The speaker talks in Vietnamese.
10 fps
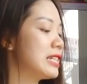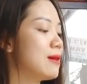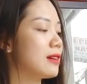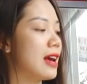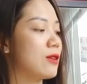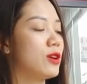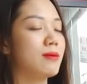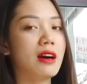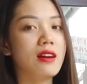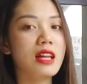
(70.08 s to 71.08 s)
cái mặt nạ của
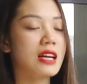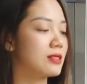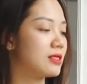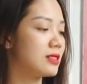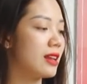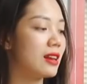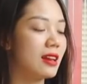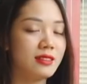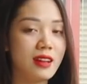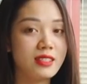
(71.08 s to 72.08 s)
em nó là là,
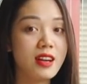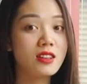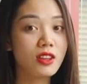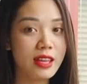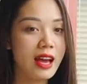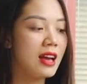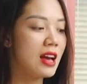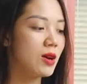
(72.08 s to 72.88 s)
là, là trơn thôi nha